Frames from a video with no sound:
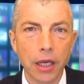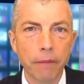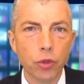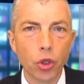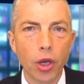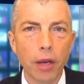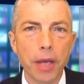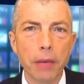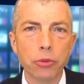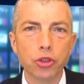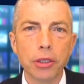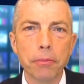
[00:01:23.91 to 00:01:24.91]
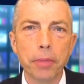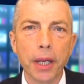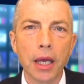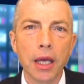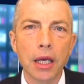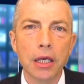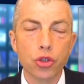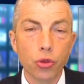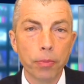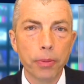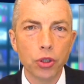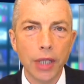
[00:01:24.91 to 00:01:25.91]
Noi l'abbiamo sempre
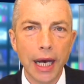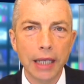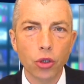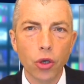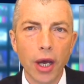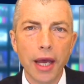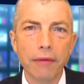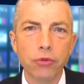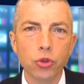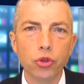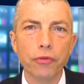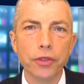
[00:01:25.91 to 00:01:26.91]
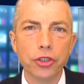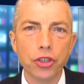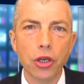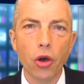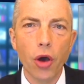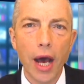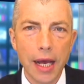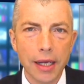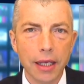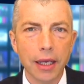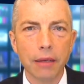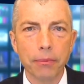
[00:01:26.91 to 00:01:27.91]
supportato e avuto vicino anche,